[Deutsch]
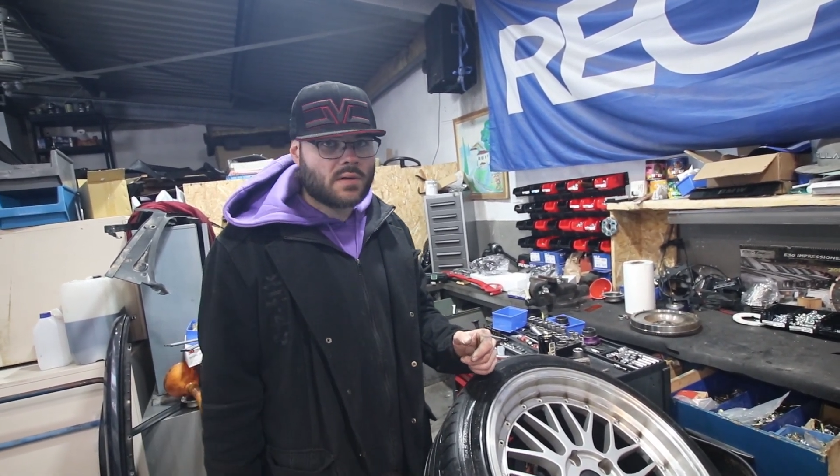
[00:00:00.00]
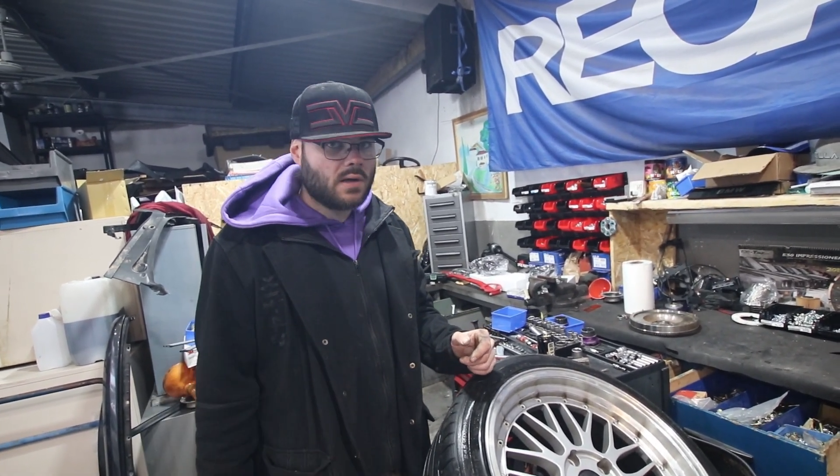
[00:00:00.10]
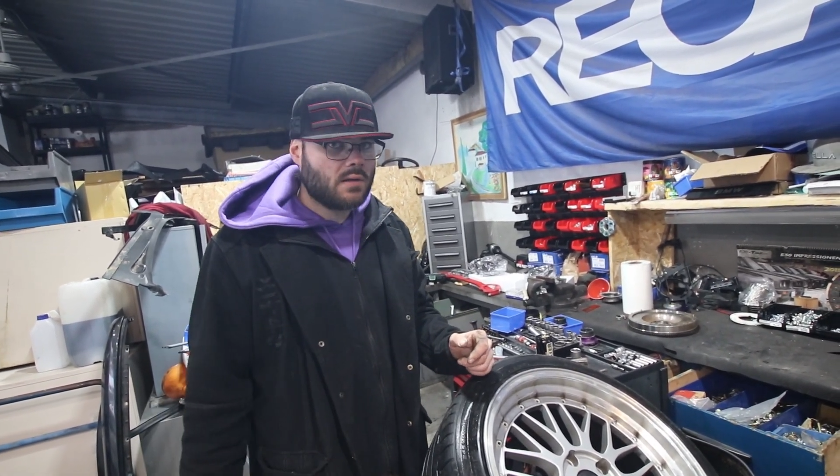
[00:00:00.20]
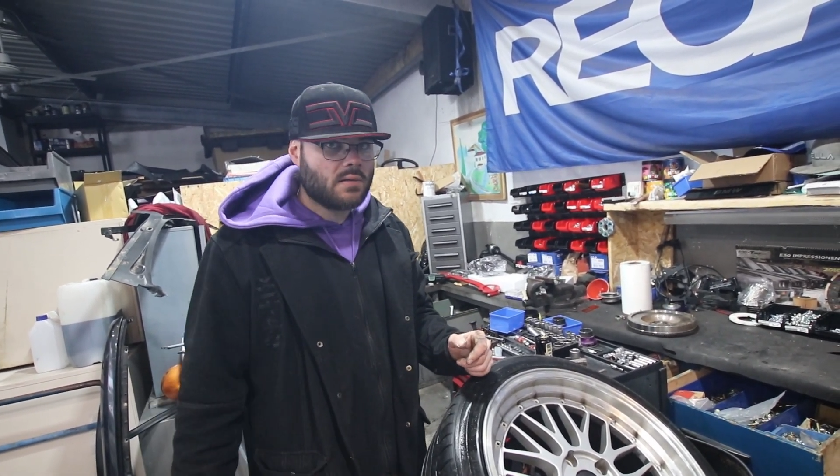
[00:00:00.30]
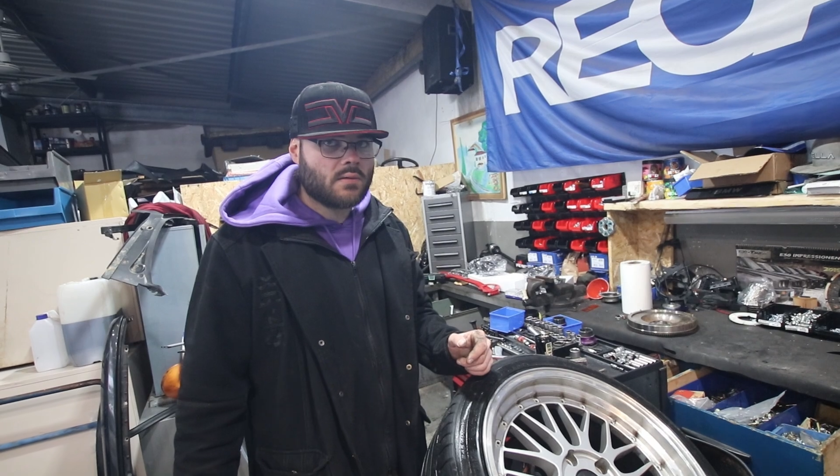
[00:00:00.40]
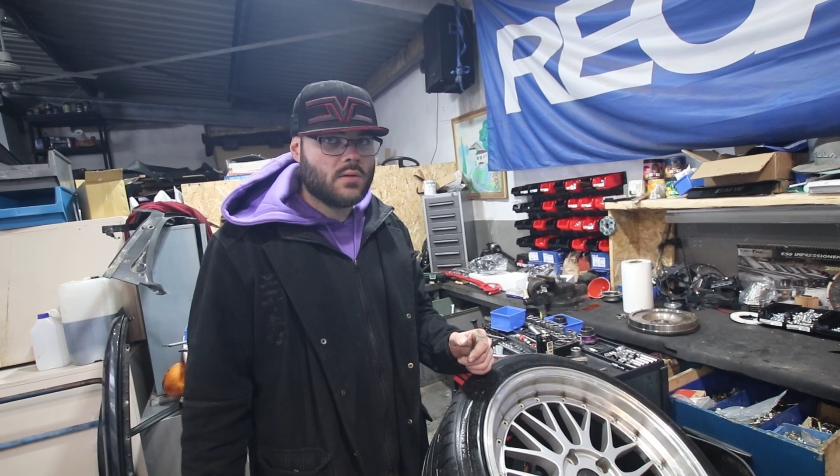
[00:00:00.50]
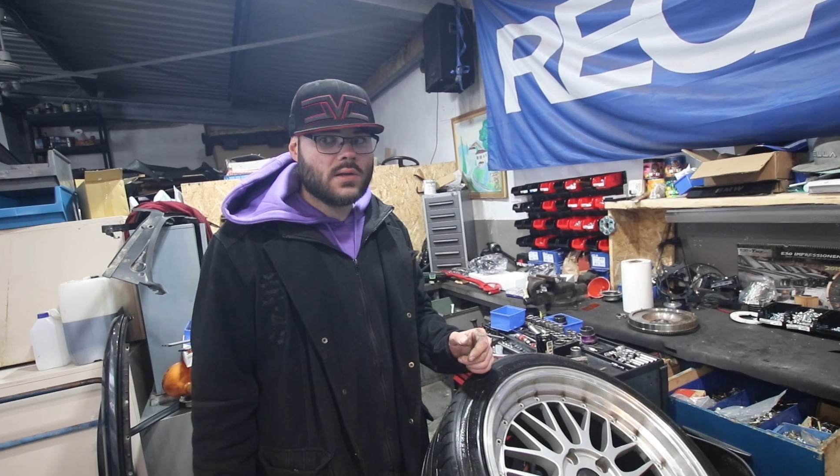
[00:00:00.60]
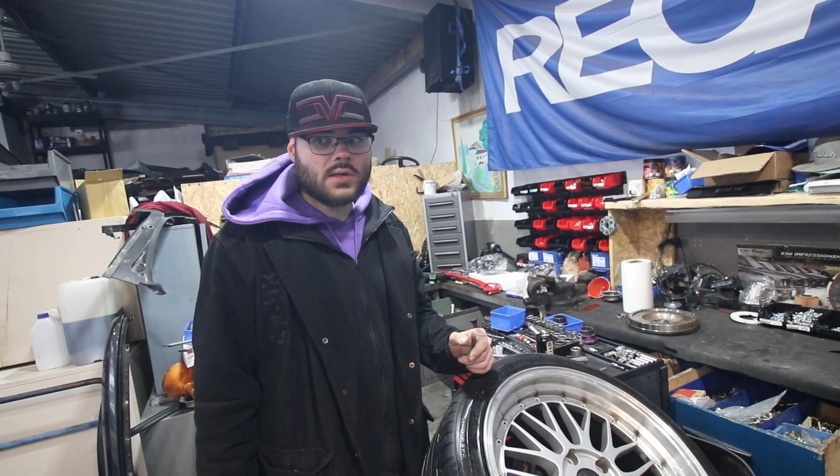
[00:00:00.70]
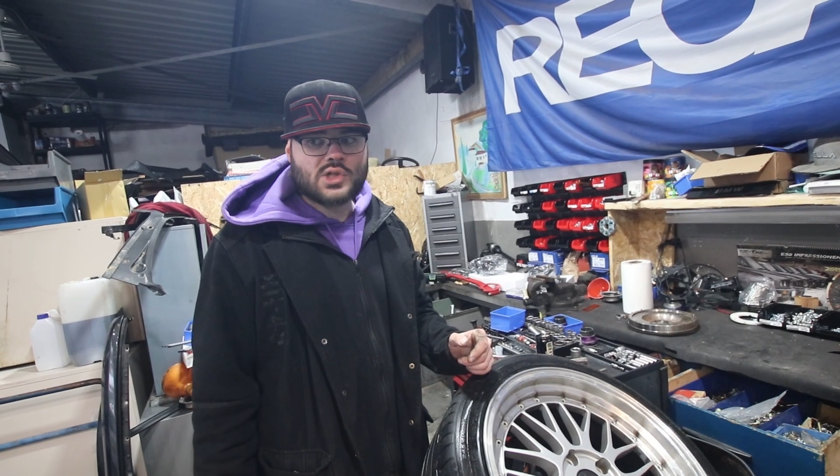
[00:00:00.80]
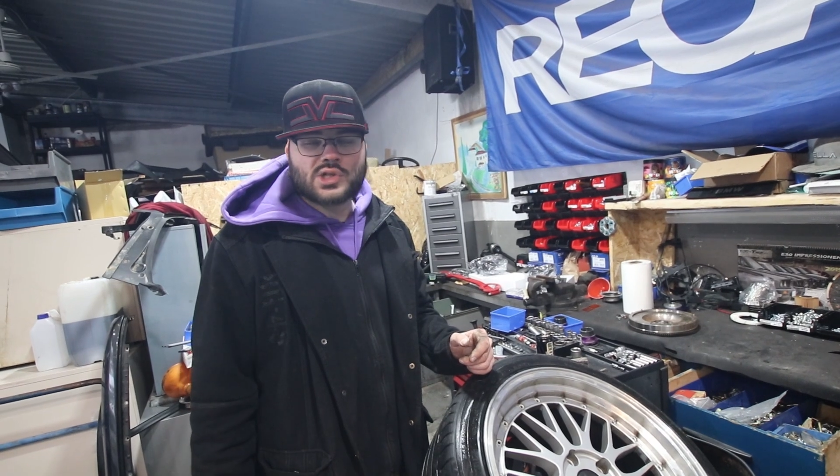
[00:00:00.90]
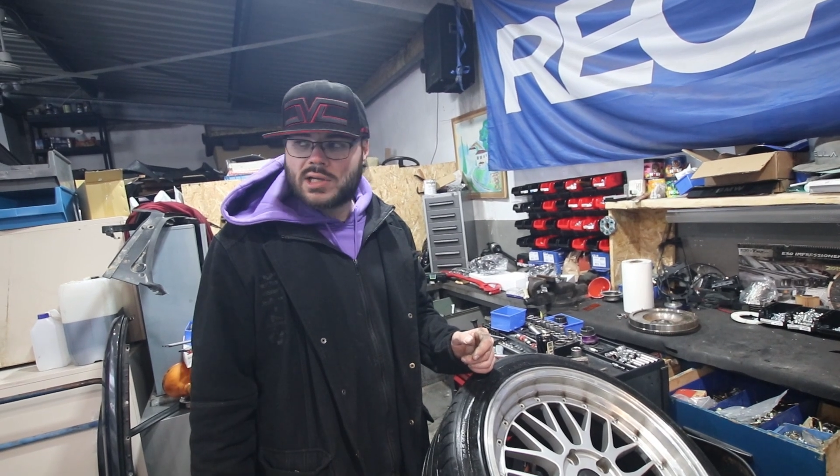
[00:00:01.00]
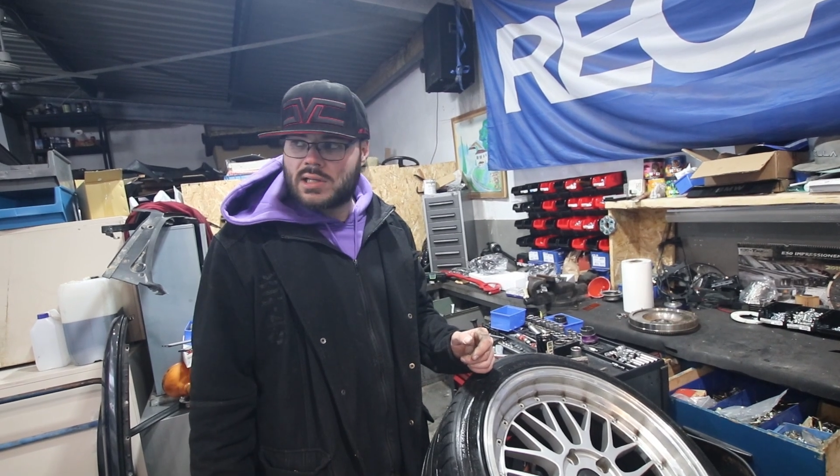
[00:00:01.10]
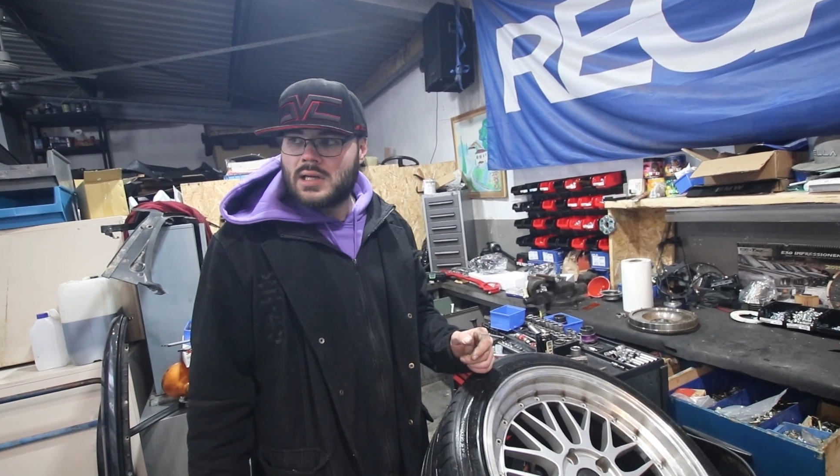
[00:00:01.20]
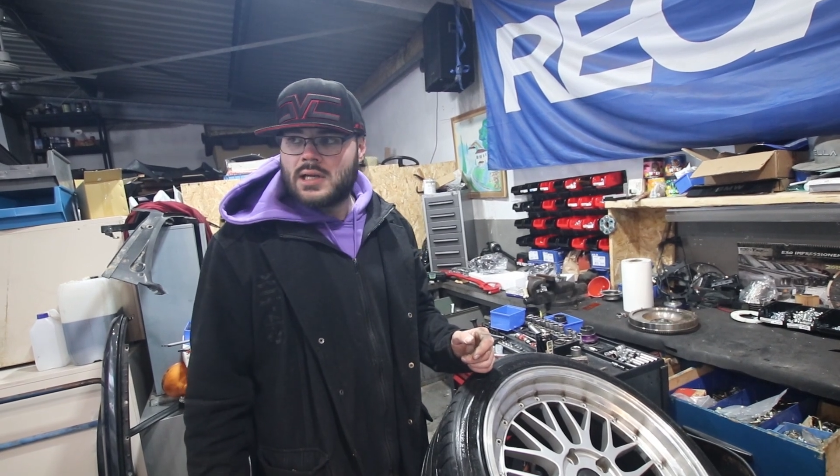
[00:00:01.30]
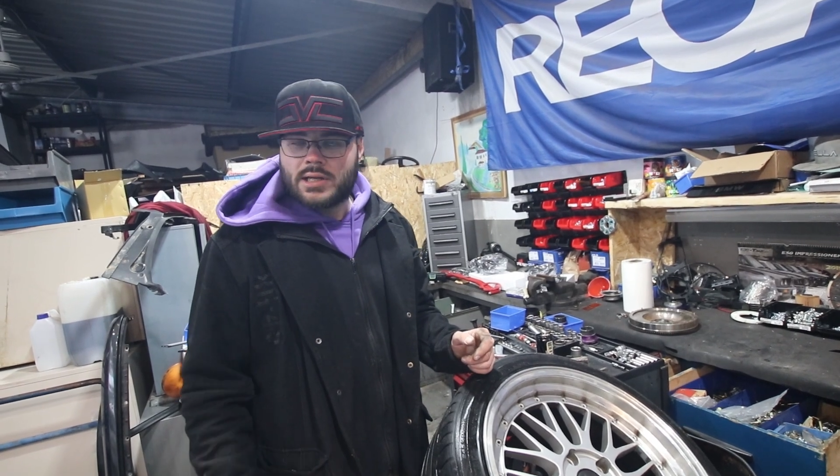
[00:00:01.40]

keinen goldenen Stern.